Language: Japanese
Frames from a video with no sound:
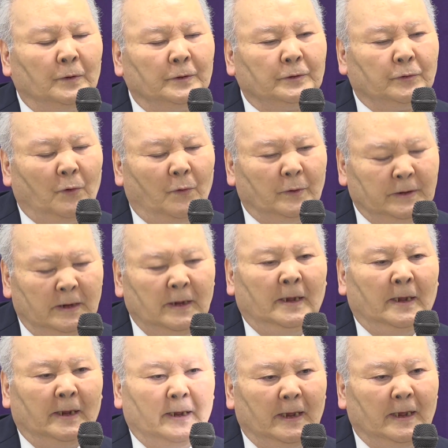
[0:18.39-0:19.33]
本当に、
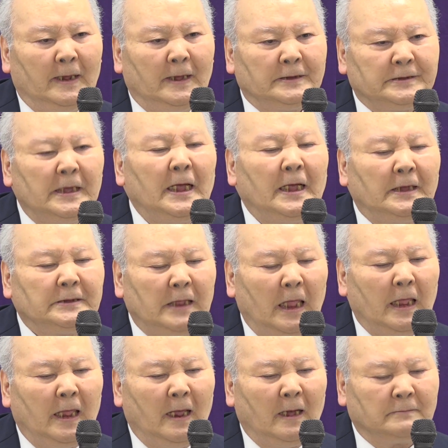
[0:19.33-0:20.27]
支援し
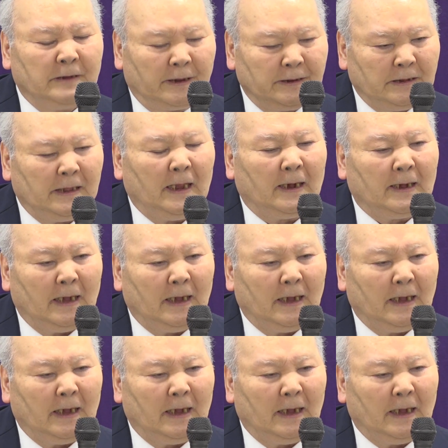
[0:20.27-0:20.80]
てくださった